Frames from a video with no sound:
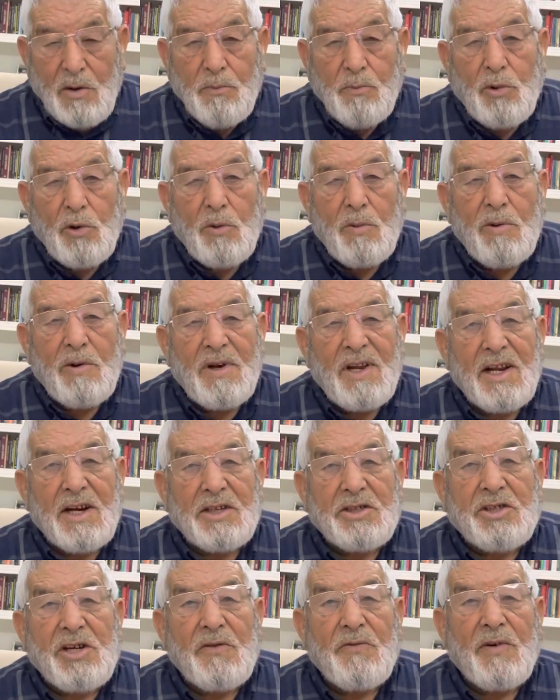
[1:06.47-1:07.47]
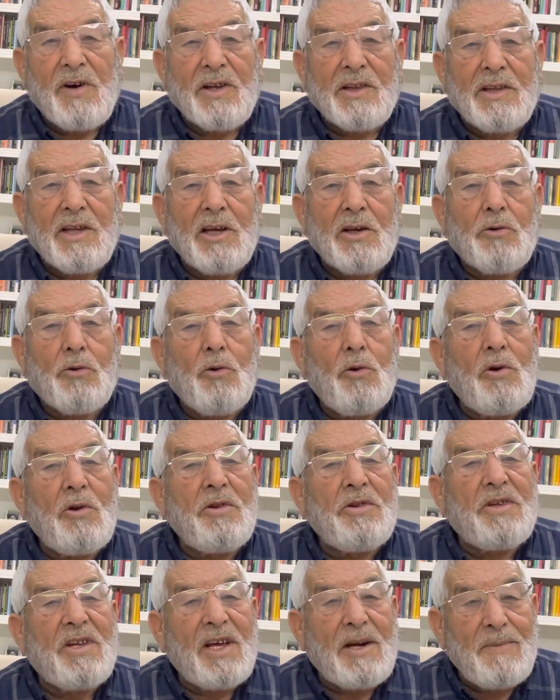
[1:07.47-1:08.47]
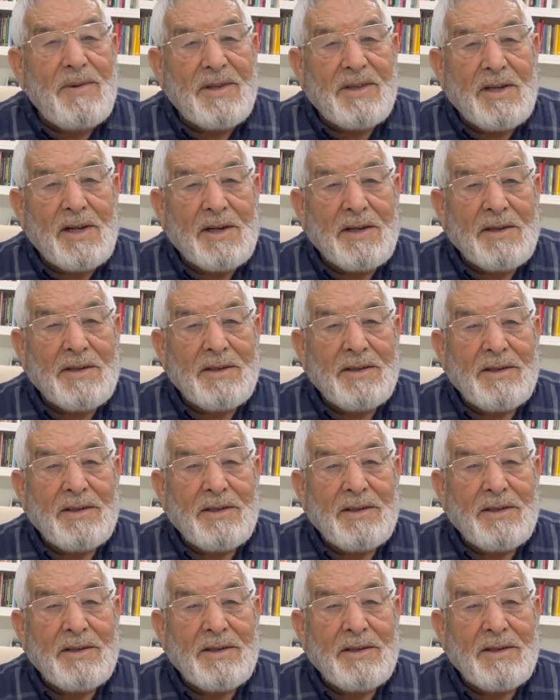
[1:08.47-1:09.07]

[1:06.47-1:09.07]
bülbüller şafakta gülün dermeden,